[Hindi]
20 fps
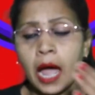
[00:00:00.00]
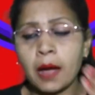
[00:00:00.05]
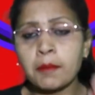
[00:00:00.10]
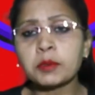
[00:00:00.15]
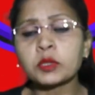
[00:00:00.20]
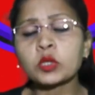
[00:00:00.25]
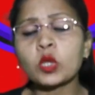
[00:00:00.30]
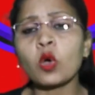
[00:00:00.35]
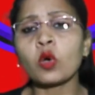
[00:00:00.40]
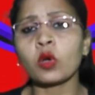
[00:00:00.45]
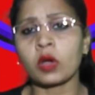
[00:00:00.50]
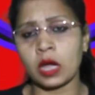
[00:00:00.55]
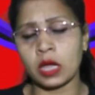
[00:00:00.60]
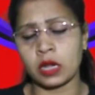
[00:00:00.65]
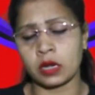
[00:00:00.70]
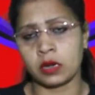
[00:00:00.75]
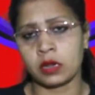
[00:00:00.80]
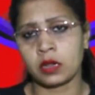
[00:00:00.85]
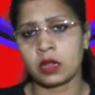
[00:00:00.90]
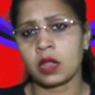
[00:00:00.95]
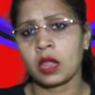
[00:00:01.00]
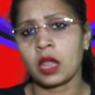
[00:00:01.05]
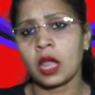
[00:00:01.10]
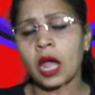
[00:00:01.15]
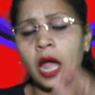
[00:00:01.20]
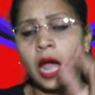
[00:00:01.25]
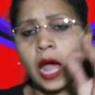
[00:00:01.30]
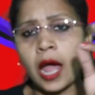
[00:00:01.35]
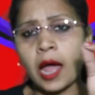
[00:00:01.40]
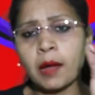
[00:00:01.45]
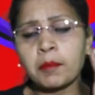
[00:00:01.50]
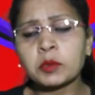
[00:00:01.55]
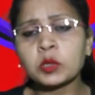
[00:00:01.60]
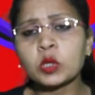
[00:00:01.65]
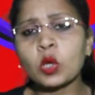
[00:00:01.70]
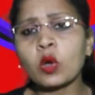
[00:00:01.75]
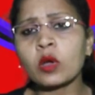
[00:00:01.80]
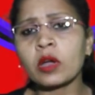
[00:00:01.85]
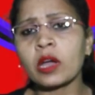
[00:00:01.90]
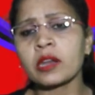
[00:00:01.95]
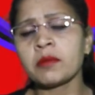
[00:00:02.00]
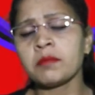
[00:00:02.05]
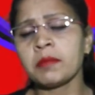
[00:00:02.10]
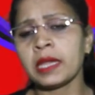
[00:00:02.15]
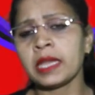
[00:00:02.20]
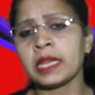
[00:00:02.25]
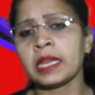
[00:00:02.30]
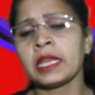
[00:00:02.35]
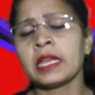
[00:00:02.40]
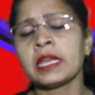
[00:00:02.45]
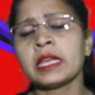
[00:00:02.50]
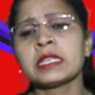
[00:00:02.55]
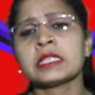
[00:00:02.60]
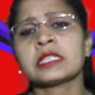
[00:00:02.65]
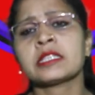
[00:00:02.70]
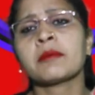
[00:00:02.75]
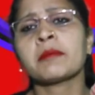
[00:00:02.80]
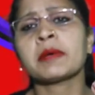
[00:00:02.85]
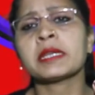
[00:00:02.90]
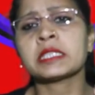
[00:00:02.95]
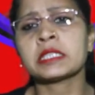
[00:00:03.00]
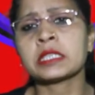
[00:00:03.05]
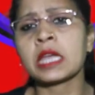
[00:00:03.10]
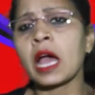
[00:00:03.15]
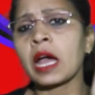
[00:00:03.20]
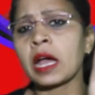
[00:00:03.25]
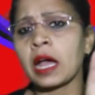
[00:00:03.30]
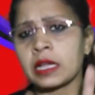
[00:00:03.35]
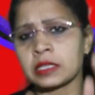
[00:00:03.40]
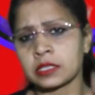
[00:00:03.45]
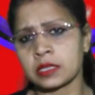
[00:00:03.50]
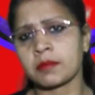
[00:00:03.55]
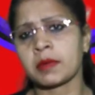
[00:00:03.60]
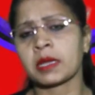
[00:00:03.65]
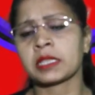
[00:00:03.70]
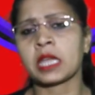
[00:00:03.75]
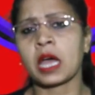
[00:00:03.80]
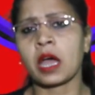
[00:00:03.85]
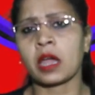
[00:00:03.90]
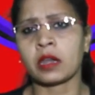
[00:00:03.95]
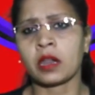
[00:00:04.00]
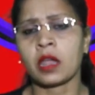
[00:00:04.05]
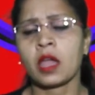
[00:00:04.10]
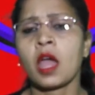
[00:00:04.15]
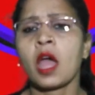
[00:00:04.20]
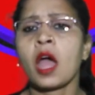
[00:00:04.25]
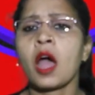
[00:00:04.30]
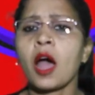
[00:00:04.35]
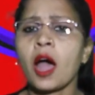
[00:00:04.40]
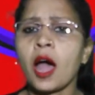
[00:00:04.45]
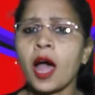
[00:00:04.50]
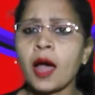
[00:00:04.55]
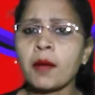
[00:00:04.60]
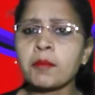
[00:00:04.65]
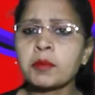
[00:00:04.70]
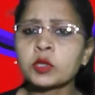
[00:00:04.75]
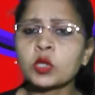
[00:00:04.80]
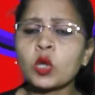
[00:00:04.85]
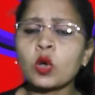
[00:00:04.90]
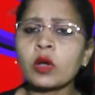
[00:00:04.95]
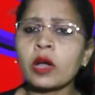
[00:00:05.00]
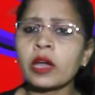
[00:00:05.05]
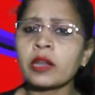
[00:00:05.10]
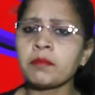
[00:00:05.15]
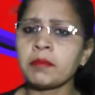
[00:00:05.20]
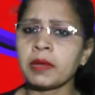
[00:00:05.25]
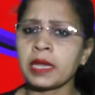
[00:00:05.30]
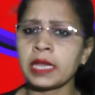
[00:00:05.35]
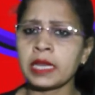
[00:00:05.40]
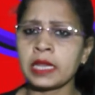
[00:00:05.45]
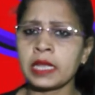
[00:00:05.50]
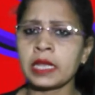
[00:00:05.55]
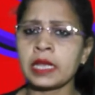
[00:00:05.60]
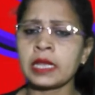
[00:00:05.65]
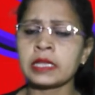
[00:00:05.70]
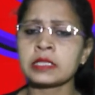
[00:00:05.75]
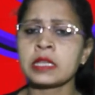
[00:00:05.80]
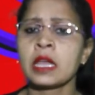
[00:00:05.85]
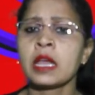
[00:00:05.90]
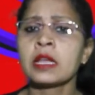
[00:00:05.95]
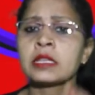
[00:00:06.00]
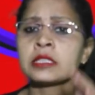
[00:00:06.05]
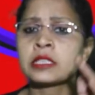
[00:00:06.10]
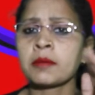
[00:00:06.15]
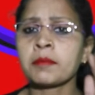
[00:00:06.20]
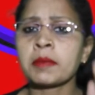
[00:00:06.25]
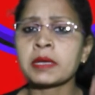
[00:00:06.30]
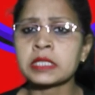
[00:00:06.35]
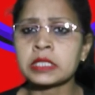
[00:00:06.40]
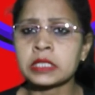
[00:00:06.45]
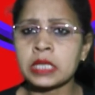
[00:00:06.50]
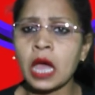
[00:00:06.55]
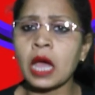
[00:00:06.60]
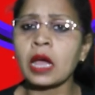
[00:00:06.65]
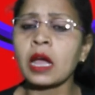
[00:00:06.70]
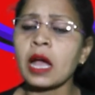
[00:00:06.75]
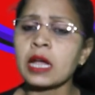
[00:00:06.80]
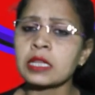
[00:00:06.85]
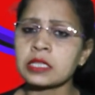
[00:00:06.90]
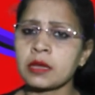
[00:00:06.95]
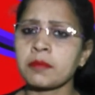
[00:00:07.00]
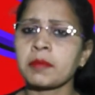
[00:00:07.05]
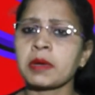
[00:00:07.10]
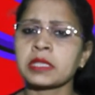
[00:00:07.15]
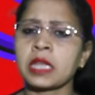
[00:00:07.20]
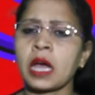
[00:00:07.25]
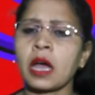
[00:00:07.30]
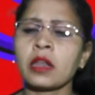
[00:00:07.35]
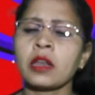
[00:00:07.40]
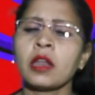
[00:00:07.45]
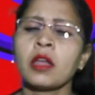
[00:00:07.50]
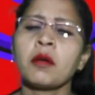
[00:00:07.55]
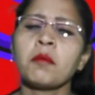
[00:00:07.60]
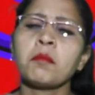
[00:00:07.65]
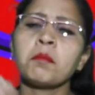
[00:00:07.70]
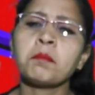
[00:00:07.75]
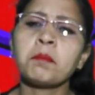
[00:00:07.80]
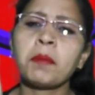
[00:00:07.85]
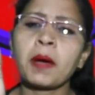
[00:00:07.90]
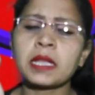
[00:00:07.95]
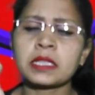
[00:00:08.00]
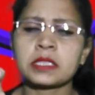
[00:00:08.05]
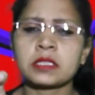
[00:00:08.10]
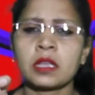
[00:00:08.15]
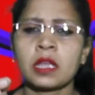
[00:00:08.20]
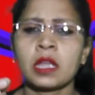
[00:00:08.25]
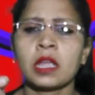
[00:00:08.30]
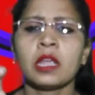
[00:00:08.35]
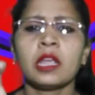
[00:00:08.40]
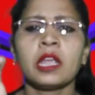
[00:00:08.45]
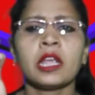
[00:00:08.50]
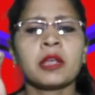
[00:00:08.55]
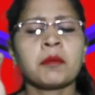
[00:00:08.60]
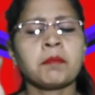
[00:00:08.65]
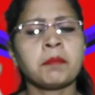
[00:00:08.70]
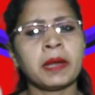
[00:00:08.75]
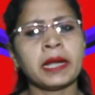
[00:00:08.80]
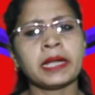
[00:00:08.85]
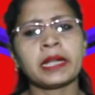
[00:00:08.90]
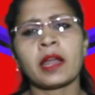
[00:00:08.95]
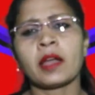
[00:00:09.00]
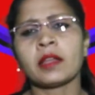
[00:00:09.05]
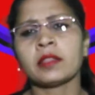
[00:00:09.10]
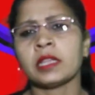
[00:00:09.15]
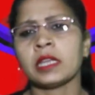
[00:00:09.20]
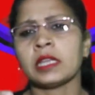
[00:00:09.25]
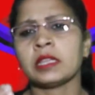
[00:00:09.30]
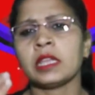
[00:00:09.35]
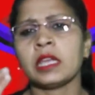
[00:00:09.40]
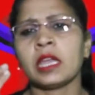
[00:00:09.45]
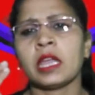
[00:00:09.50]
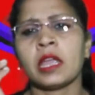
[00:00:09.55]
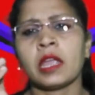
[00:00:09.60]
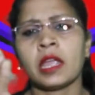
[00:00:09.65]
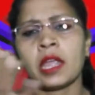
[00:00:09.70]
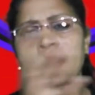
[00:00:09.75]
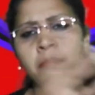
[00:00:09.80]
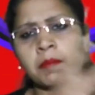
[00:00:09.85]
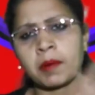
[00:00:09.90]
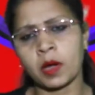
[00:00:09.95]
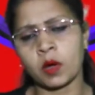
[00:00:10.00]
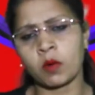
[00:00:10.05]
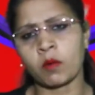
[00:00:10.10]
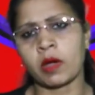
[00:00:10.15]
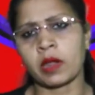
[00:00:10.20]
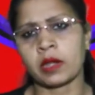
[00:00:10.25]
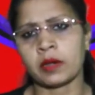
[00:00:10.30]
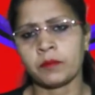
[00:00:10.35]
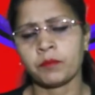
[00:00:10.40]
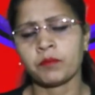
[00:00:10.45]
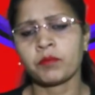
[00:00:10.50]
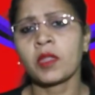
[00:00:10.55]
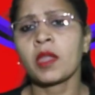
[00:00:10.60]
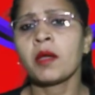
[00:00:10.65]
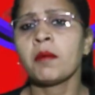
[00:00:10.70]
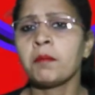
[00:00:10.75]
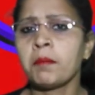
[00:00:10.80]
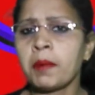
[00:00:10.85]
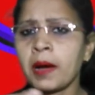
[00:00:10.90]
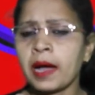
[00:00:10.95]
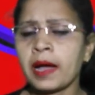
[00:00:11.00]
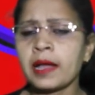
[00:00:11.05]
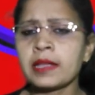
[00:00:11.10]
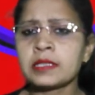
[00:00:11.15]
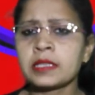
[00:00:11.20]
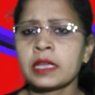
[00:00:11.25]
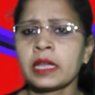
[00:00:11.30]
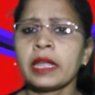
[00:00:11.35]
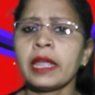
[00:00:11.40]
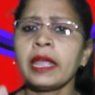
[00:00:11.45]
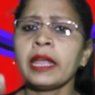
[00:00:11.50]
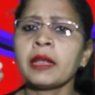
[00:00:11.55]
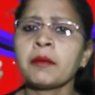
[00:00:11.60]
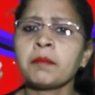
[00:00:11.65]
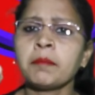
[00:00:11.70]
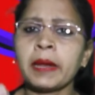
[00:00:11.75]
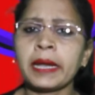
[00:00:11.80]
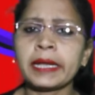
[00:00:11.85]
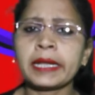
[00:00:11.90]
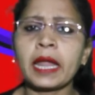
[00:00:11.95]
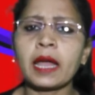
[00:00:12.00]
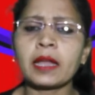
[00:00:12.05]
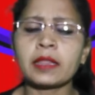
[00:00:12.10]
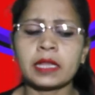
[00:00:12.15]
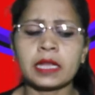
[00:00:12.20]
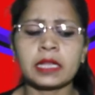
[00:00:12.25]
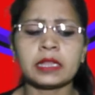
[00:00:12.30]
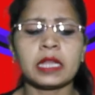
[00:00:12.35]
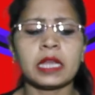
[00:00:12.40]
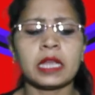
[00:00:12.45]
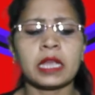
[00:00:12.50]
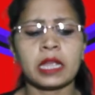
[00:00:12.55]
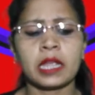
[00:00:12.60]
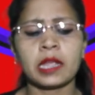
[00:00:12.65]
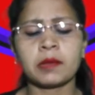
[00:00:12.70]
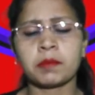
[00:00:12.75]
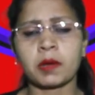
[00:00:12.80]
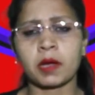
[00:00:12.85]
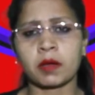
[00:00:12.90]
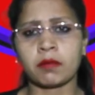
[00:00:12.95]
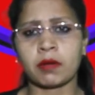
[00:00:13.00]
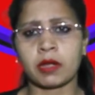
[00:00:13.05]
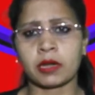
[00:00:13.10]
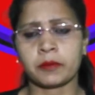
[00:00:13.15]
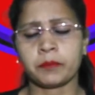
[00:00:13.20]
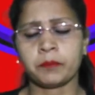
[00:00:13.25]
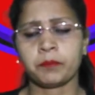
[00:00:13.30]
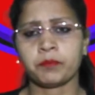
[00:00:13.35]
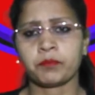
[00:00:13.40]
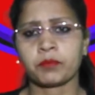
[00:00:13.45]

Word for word: अब तो कर अब तो कर मेरी इस समस्या का समाधान अब तो कर मेरी इस समस्या का समाधान बस एक बेटा दे दे हे भगवान बस एक बेटा दे दे हे भगवान